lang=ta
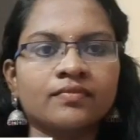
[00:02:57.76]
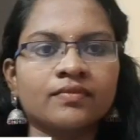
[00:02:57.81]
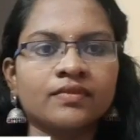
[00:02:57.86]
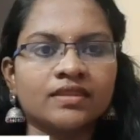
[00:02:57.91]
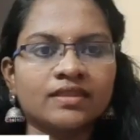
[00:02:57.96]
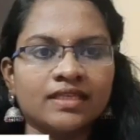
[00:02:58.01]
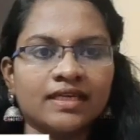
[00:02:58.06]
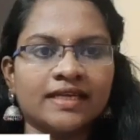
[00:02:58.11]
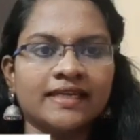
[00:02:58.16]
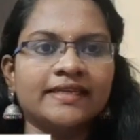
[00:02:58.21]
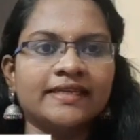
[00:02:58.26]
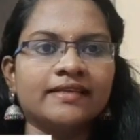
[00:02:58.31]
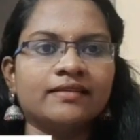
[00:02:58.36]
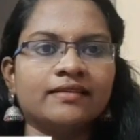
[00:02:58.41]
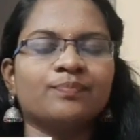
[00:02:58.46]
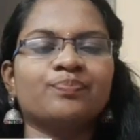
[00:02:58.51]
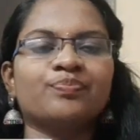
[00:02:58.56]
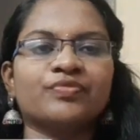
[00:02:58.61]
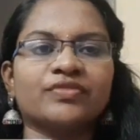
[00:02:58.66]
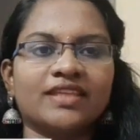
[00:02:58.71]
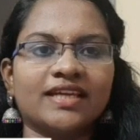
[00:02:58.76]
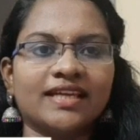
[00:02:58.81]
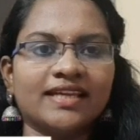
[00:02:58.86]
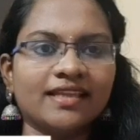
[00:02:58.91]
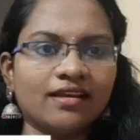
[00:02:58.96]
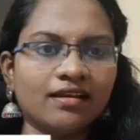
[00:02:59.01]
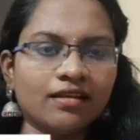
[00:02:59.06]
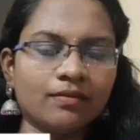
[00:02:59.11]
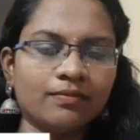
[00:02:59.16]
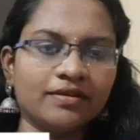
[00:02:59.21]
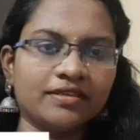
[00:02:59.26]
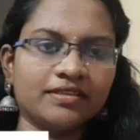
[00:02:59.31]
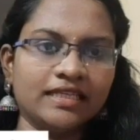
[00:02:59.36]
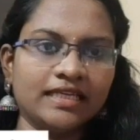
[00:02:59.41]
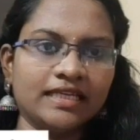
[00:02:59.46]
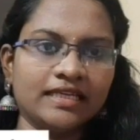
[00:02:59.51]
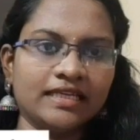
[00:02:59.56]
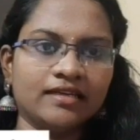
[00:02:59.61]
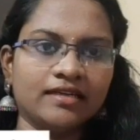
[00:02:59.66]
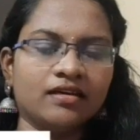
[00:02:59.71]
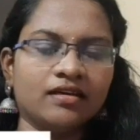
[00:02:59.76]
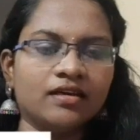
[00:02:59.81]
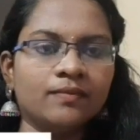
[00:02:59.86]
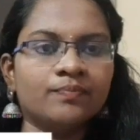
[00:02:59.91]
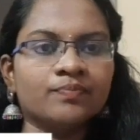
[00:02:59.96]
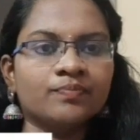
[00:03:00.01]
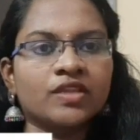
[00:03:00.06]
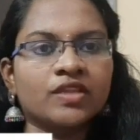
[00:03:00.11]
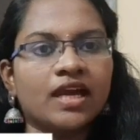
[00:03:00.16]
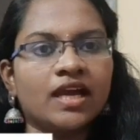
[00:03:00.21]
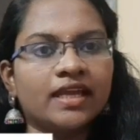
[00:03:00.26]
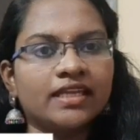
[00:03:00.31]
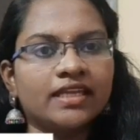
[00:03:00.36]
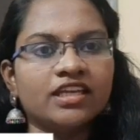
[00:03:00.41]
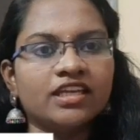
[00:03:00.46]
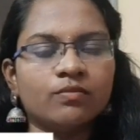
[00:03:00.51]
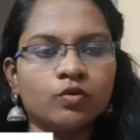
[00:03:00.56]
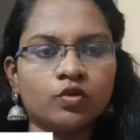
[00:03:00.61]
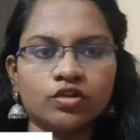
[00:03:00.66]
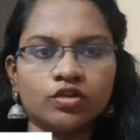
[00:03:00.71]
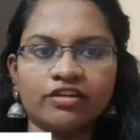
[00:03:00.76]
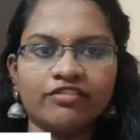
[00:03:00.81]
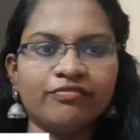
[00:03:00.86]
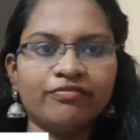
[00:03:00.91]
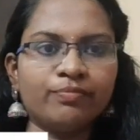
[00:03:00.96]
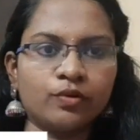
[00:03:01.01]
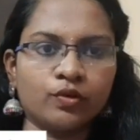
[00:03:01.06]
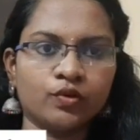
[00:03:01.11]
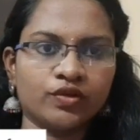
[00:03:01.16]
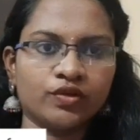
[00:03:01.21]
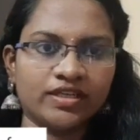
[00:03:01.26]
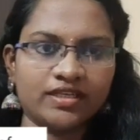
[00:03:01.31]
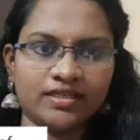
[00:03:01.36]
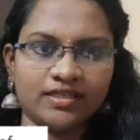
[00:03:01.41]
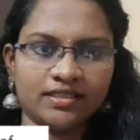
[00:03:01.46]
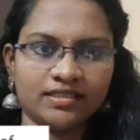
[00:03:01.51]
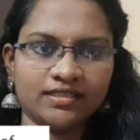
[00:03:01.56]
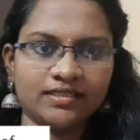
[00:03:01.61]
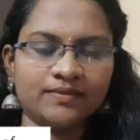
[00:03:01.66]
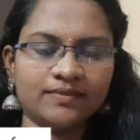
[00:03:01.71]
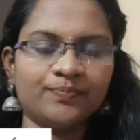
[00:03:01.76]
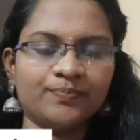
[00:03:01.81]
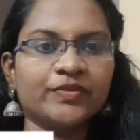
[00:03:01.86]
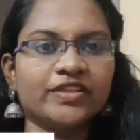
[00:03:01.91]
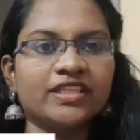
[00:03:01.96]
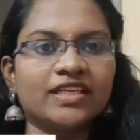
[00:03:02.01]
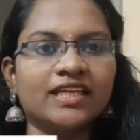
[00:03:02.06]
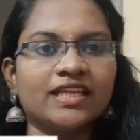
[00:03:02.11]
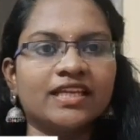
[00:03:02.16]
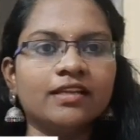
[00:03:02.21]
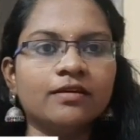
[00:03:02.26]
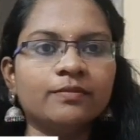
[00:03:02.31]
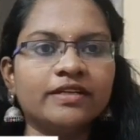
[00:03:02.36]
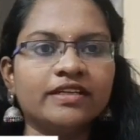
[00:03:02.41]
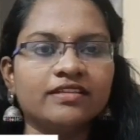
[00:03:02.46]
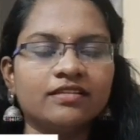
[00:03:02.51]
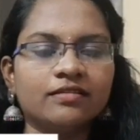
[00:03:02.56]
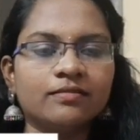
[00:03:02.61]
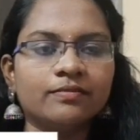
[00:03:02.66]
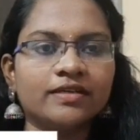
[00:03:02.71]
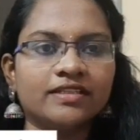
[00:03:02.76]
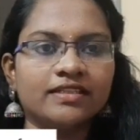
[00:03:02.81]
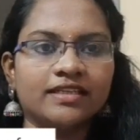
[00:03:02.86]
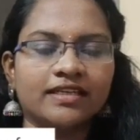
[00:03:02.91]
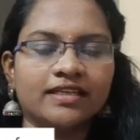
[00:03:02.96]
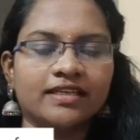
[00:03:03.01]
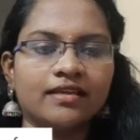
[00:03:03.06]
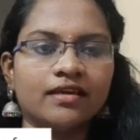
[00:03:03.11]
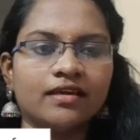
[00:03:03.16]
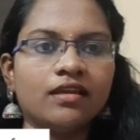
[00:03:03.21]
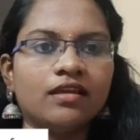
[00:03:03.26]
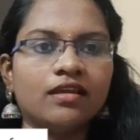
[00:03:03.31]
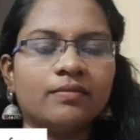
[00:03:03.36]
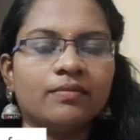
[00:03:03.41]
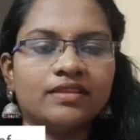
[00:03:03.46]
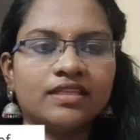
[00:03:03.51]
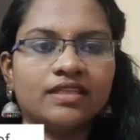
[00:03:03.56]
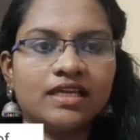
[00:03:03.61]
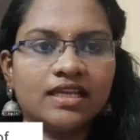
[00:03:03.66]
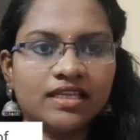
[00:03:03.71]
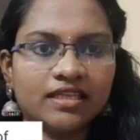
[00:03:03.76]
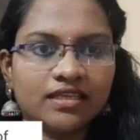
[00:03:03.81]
தயிர் தயிரில் பார்த்தீங்கன்னா ஹை அமௌண்ட் ஆஃப் ப்ரோட்டீன் இருக்குது இது என்ன பண்ணுதுன்னு பார்த்தீங்கன்னா நம்ம தலைக்கு